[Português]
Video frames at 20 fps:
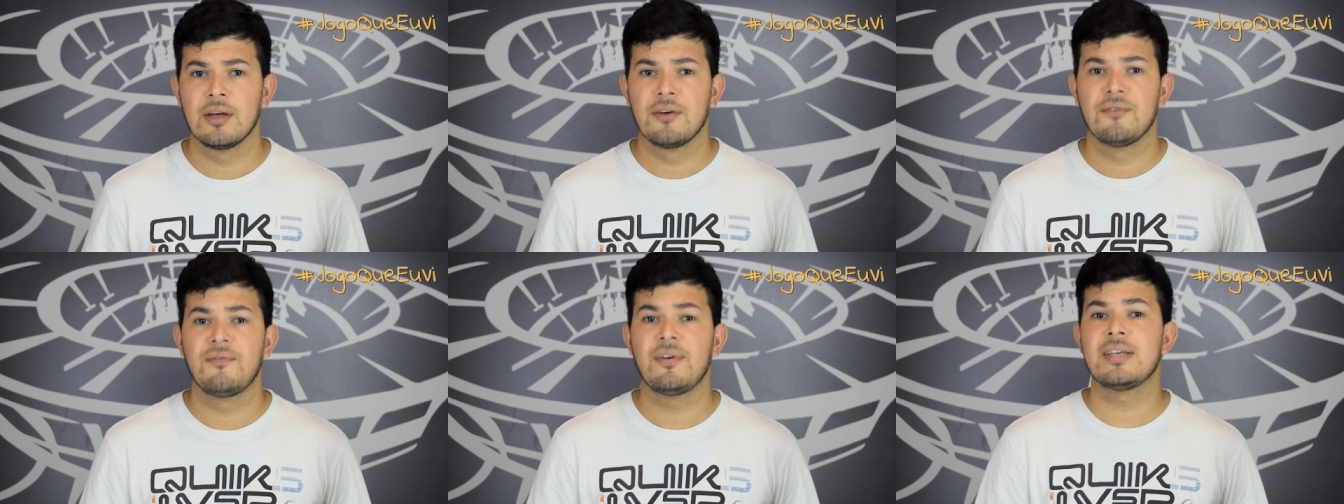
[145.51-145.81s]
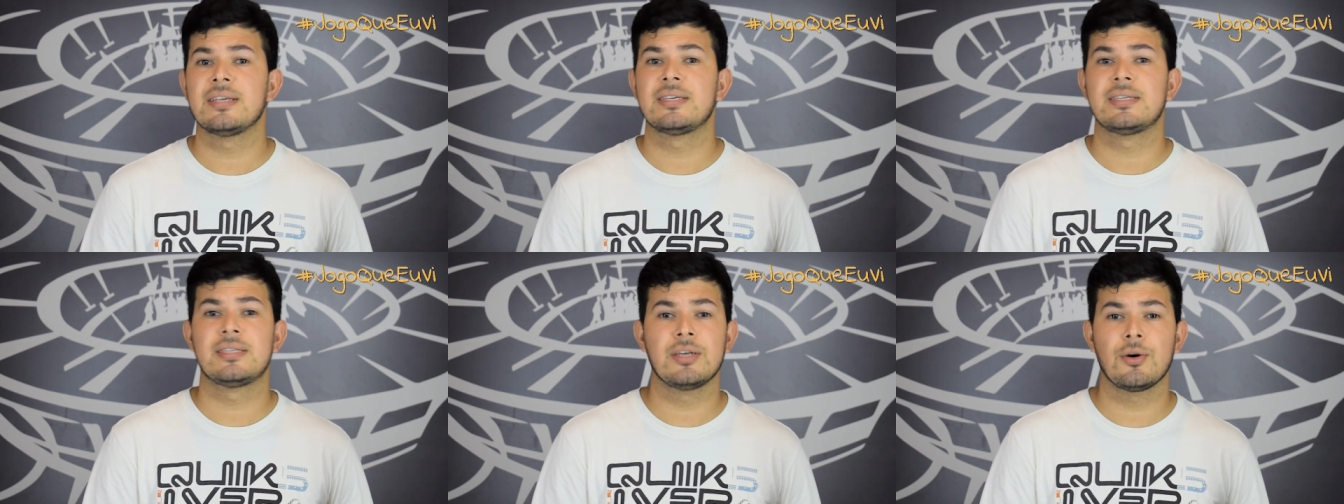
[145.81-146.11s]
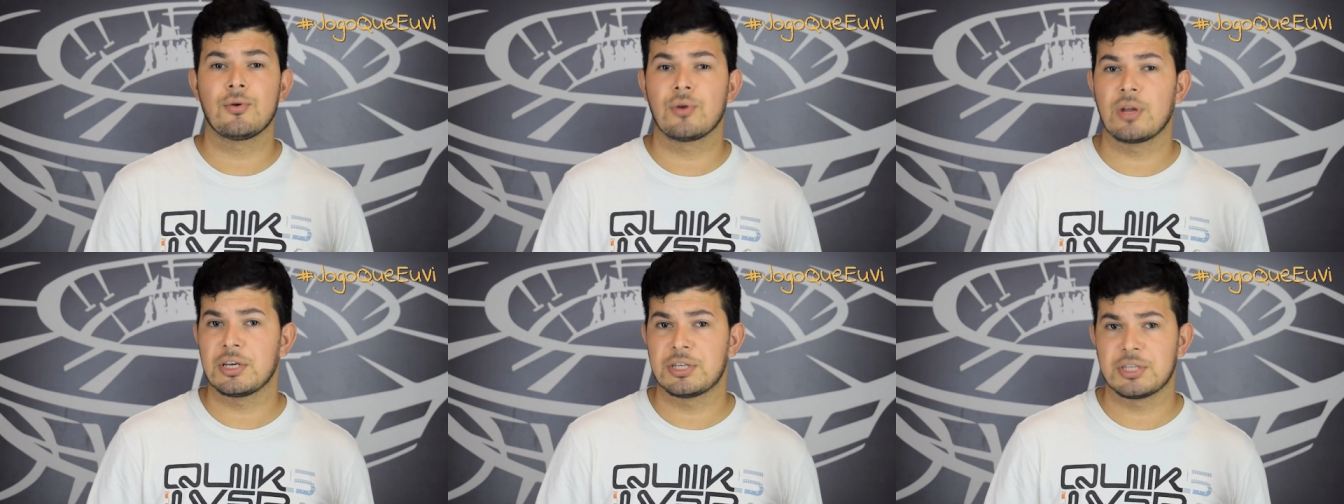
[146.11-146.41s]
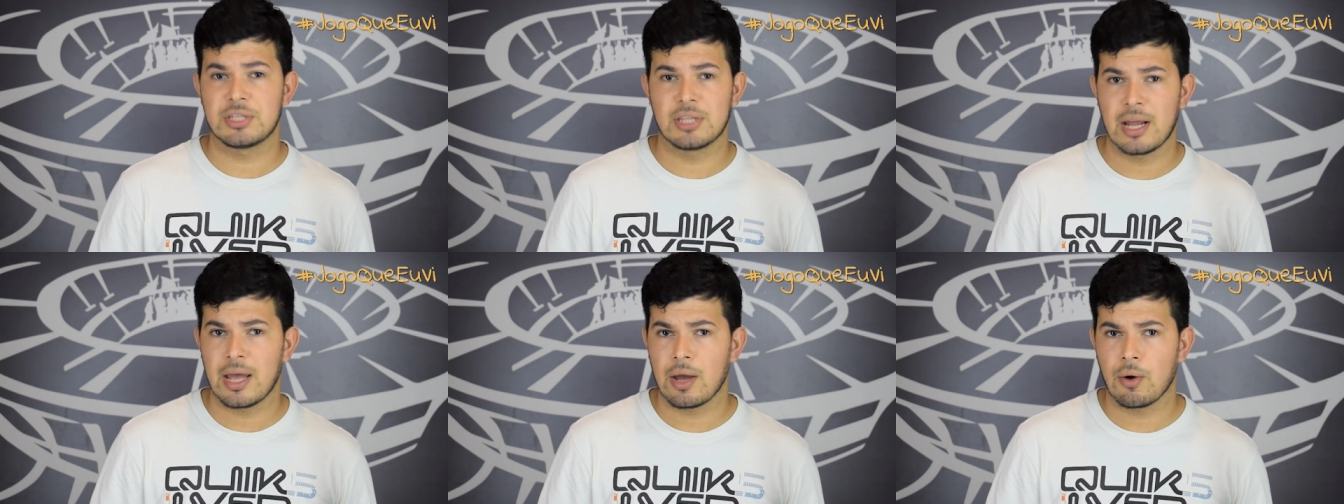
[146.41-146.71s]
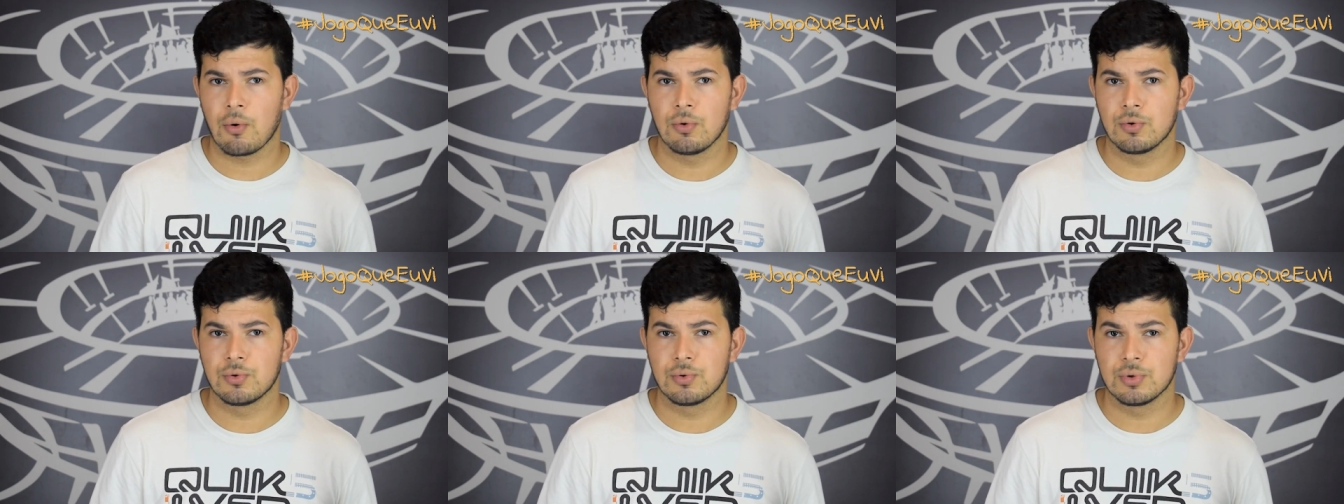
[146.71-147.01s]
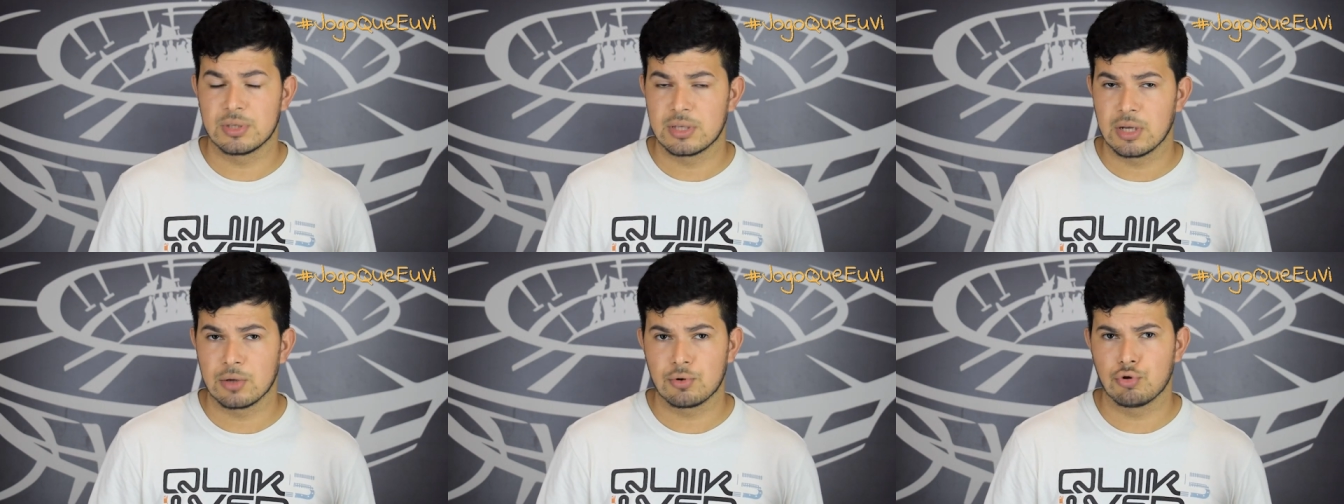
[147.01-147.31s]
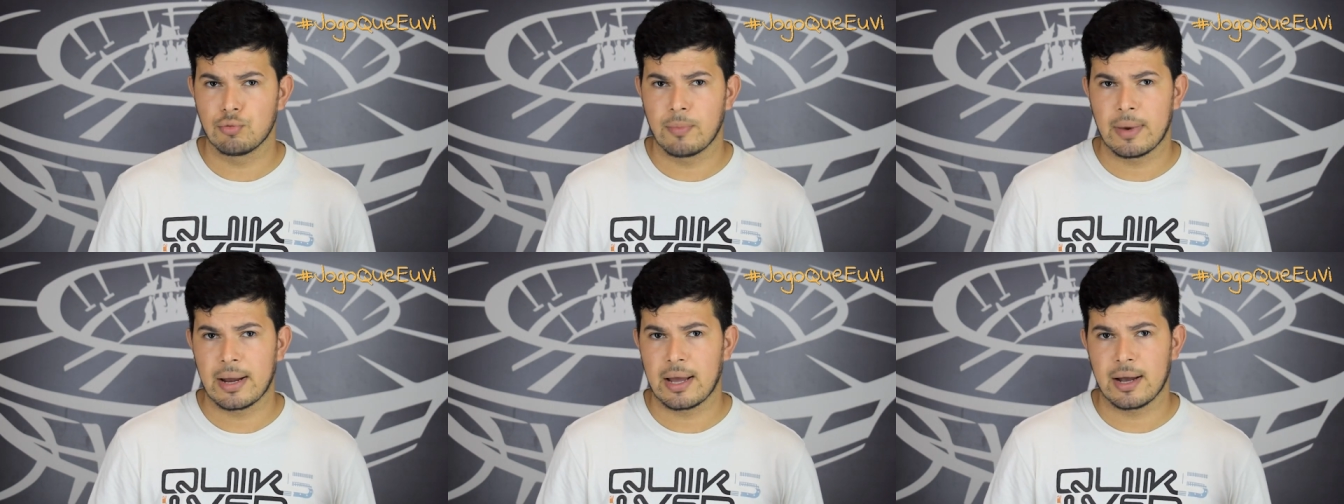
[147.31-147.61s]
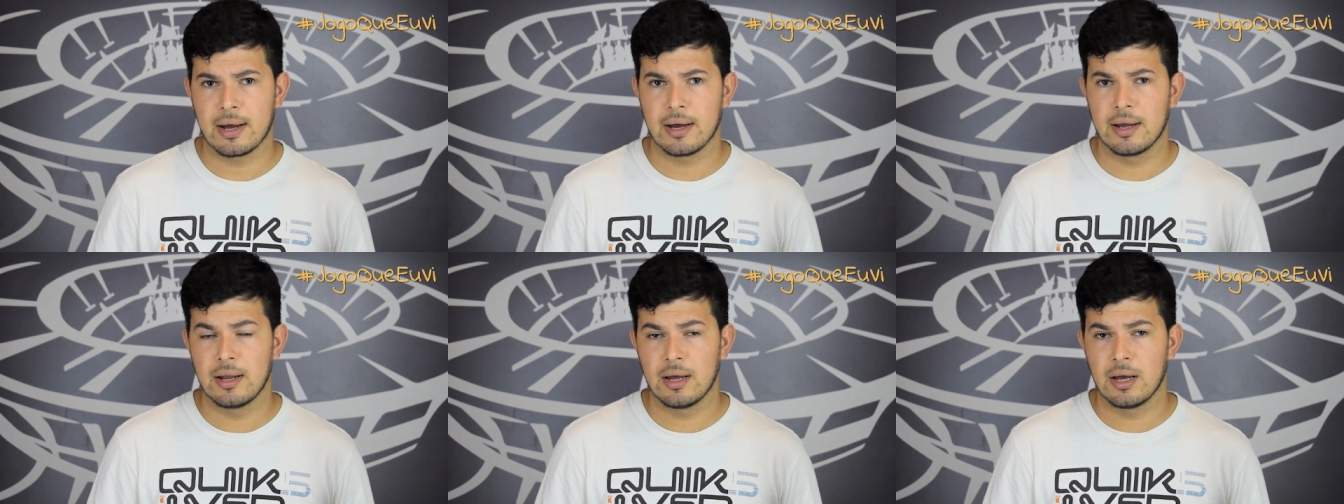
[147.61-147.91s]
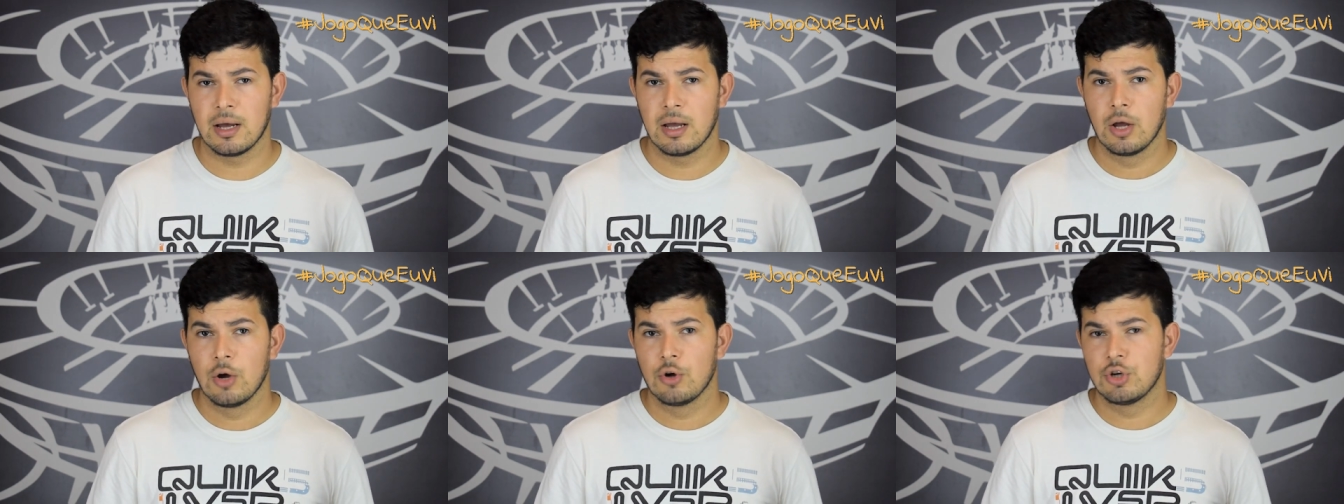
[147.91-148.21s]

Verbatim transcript: venceu na estreia contra o Santos no Maracanã.